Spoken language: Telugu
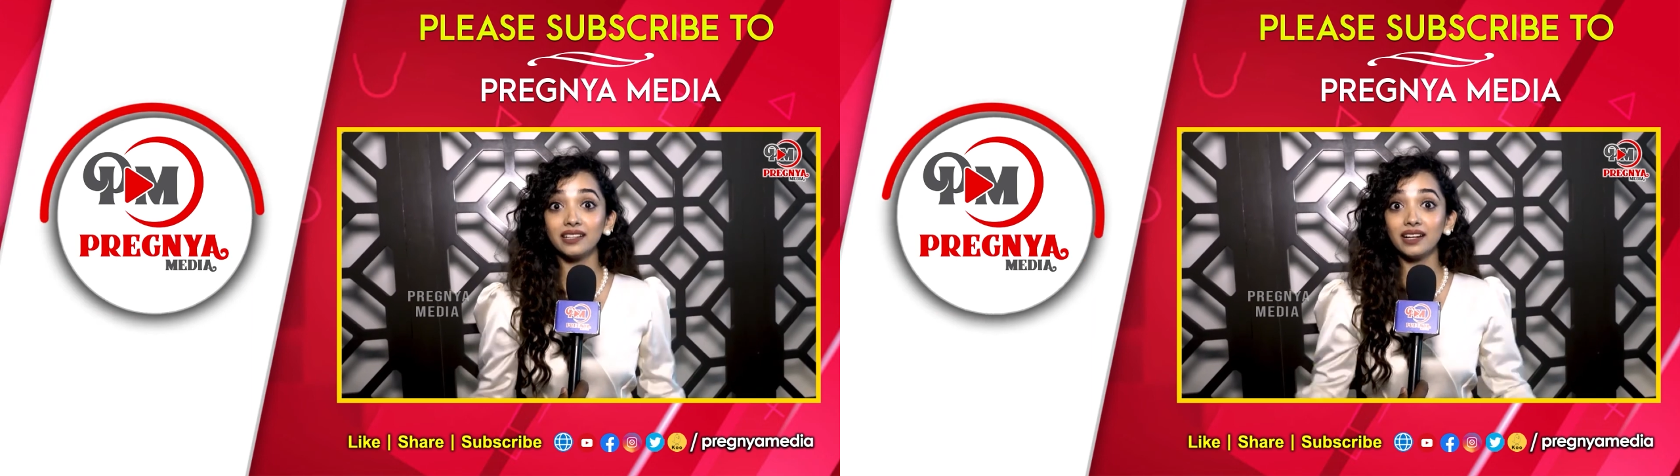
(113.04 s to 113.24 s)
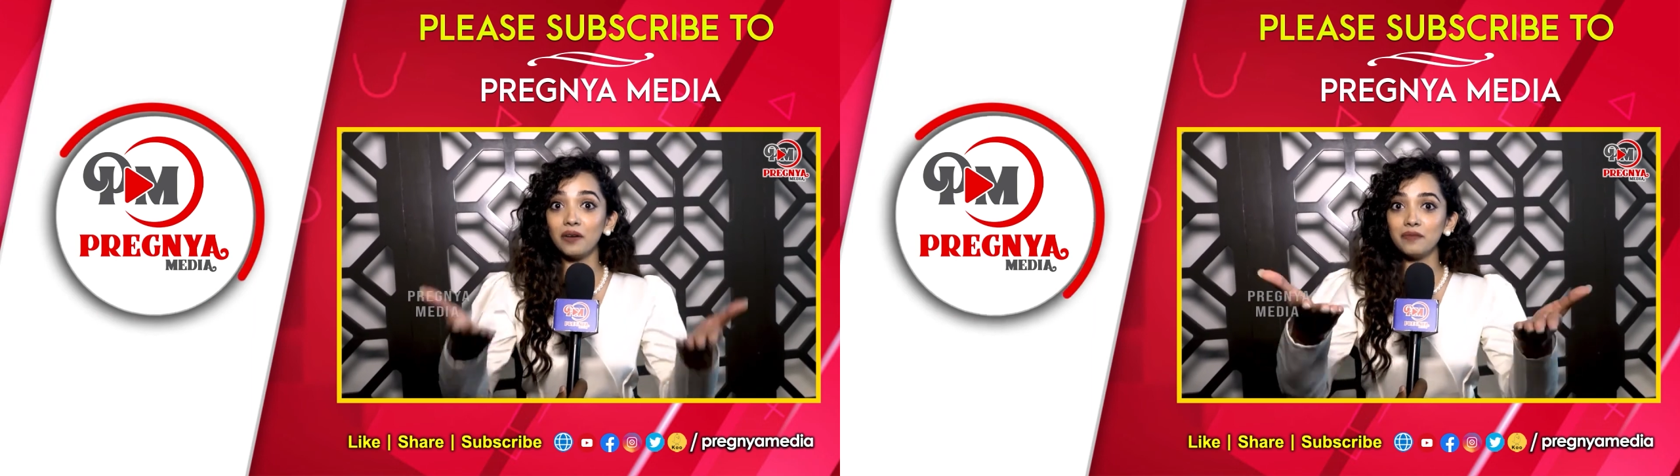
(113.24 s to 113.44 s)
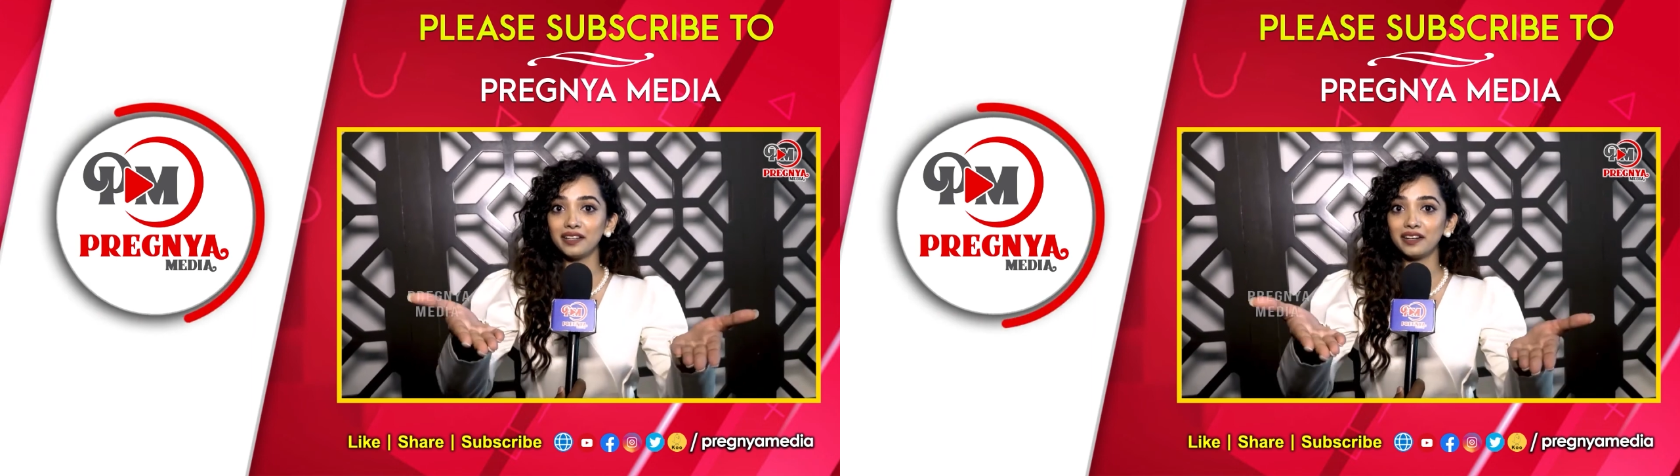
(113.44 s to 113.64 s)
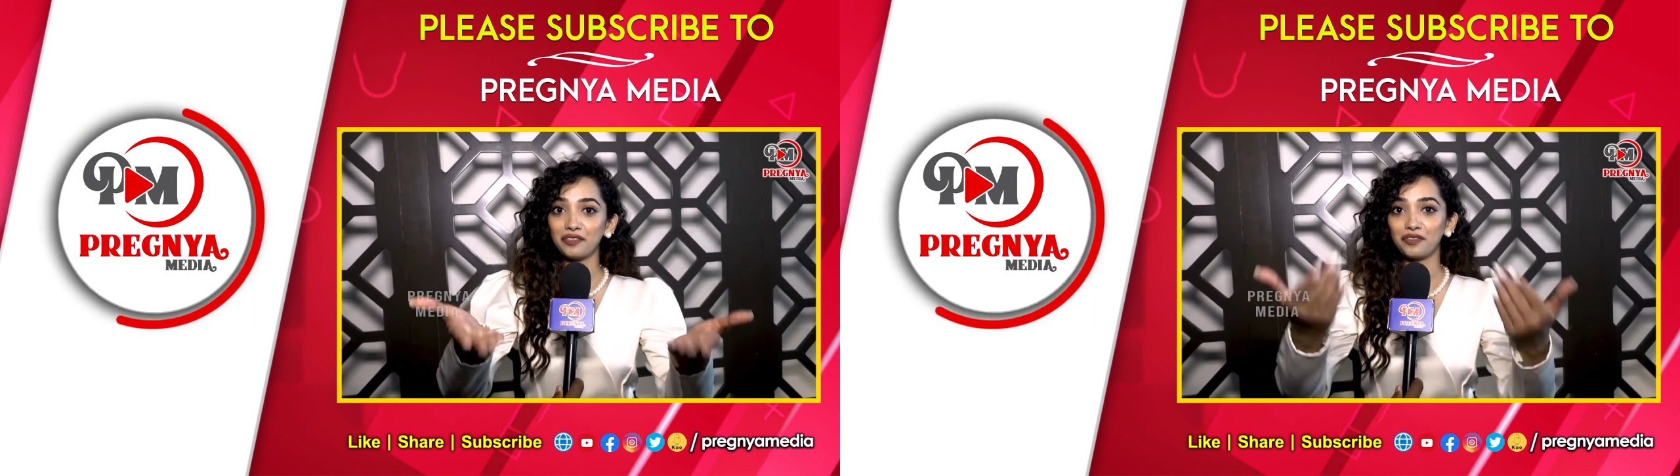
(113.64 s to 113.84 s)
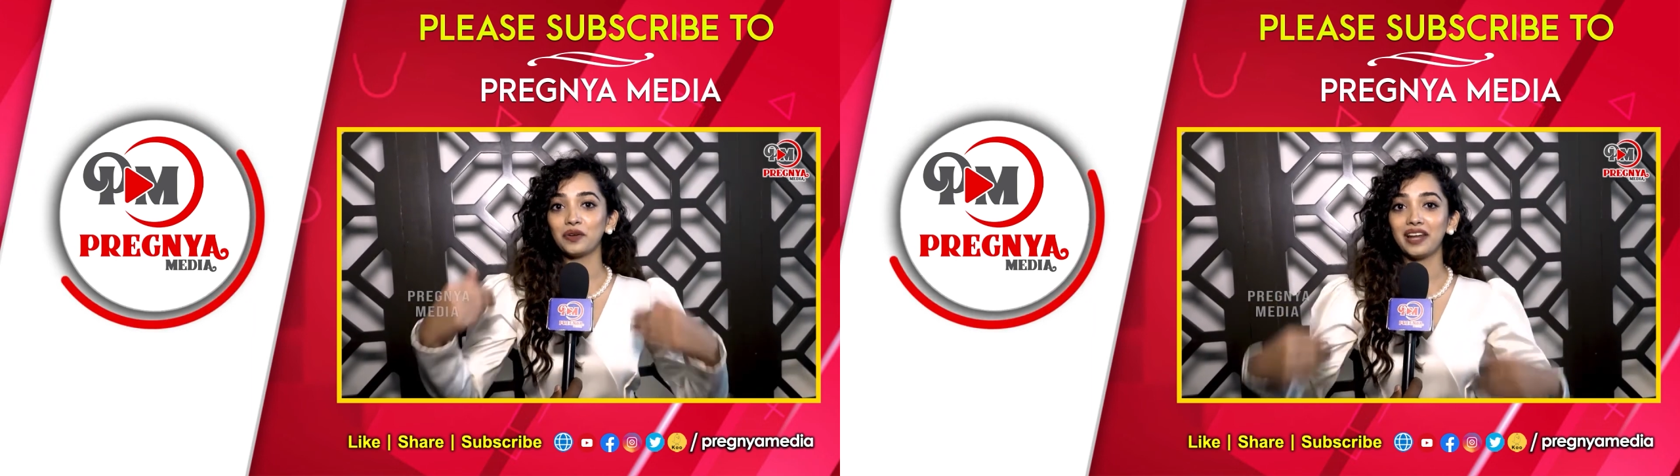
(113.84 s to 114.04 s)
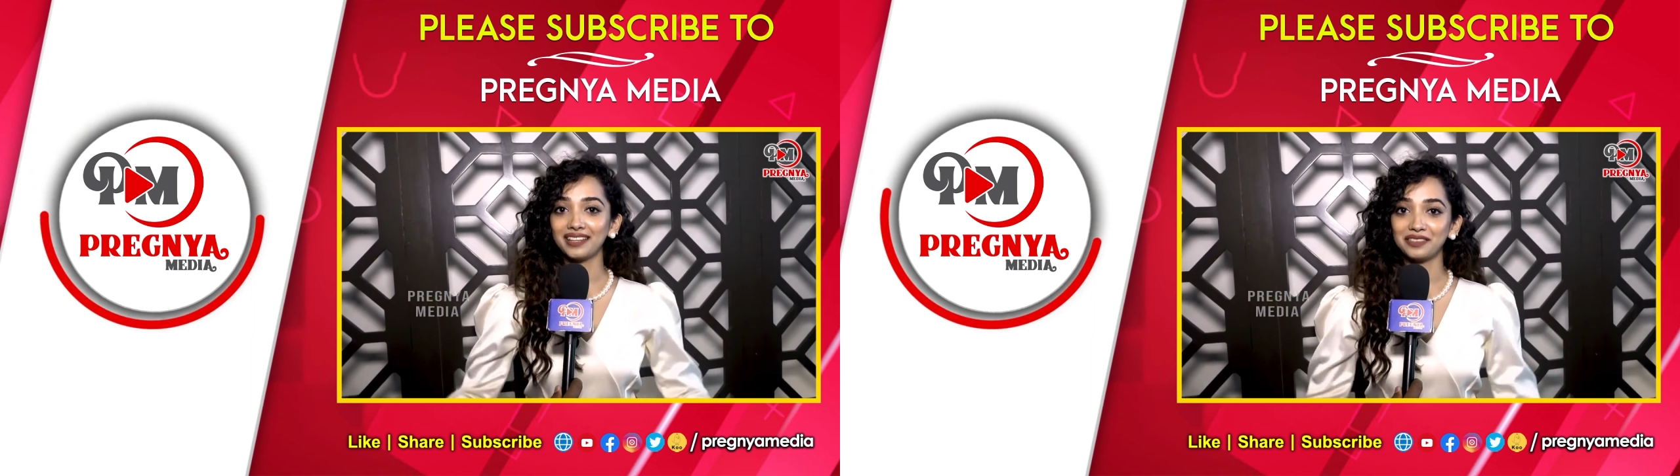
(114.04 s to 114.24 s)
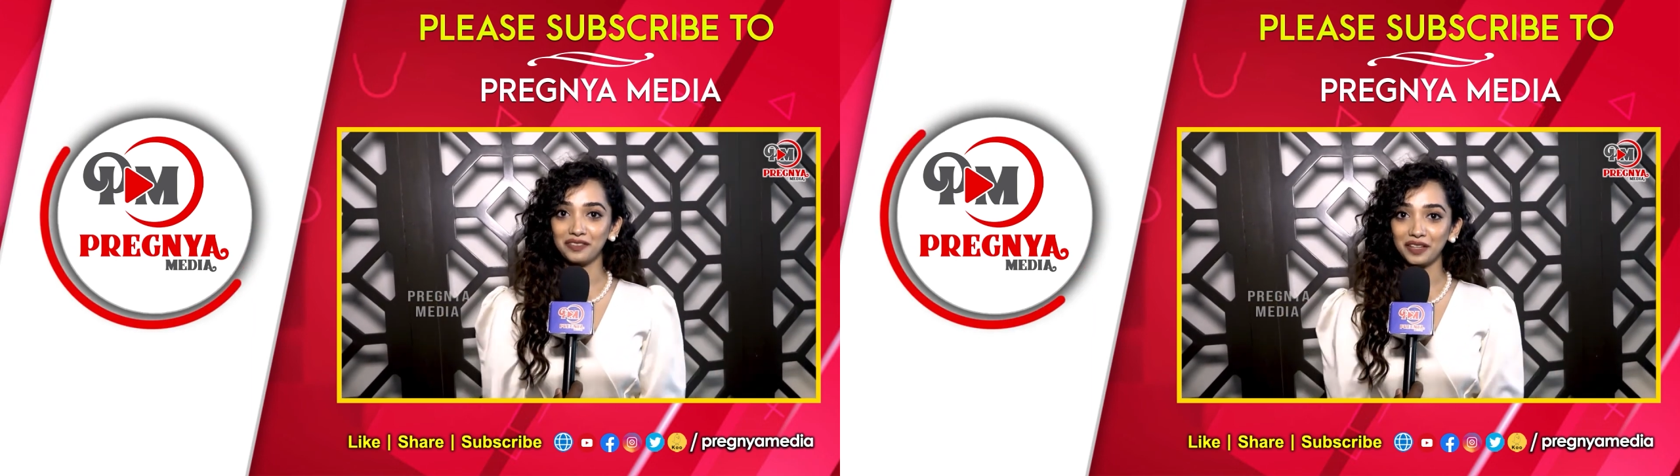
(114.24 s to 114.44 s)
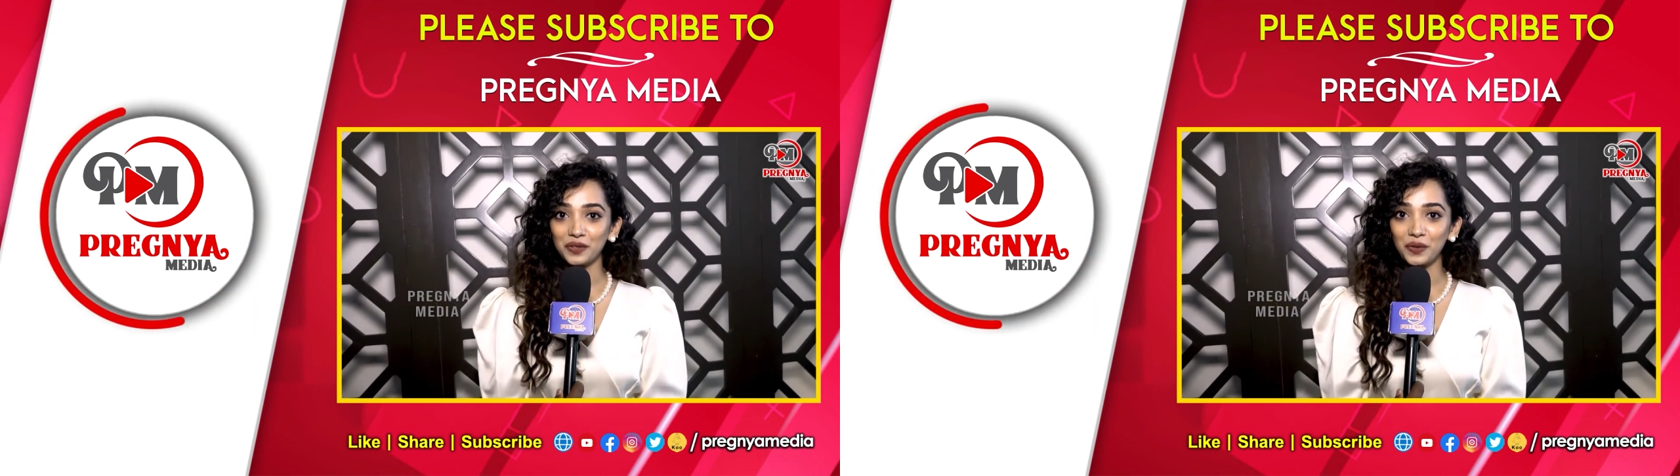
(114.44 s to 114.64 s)
అండ్ కమెంట్ ఇఫ్ యూ లైక్ ద
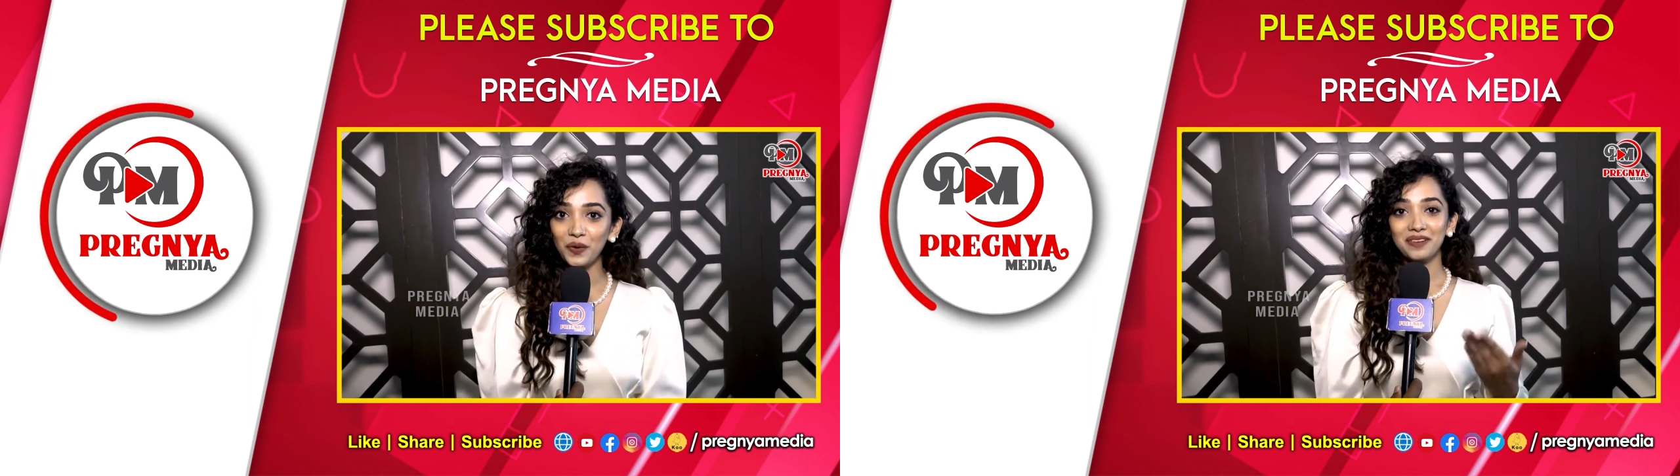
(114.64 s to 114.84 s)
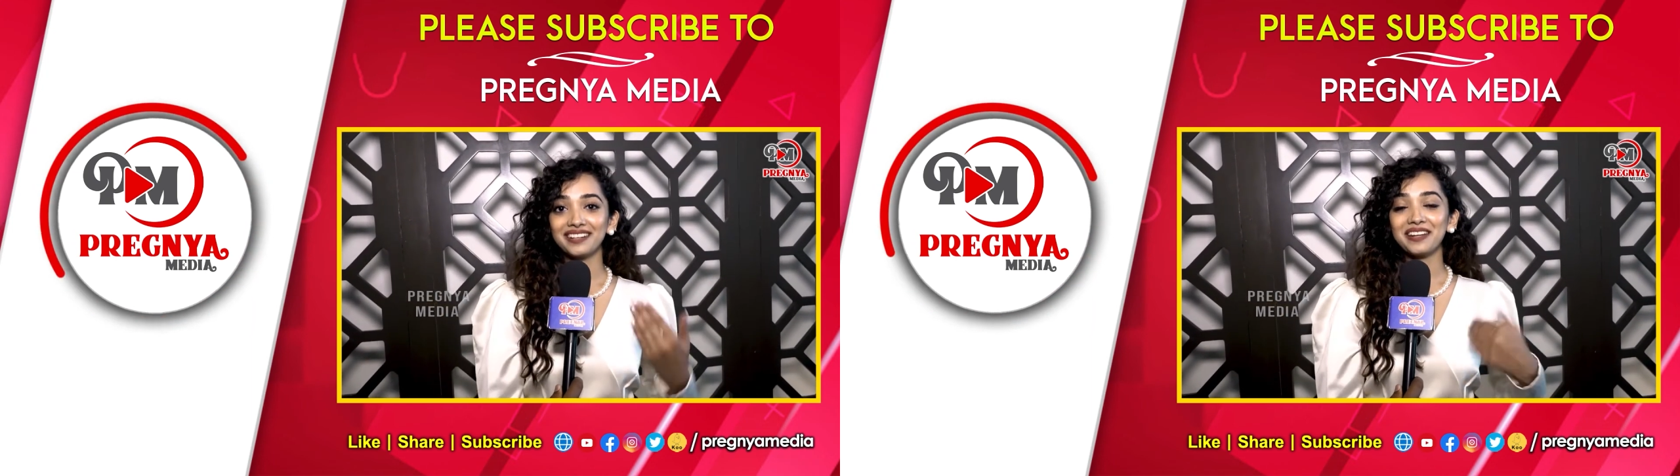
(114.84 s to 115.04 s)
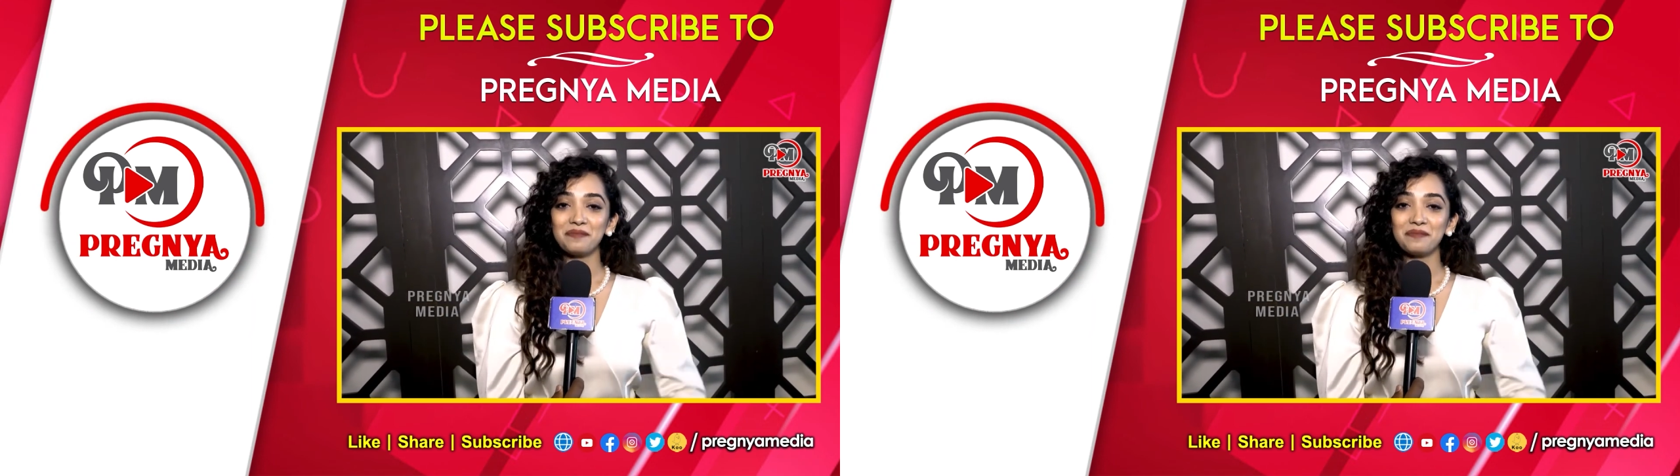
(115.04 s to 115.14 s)
వీడియో ప్రజ్ఞా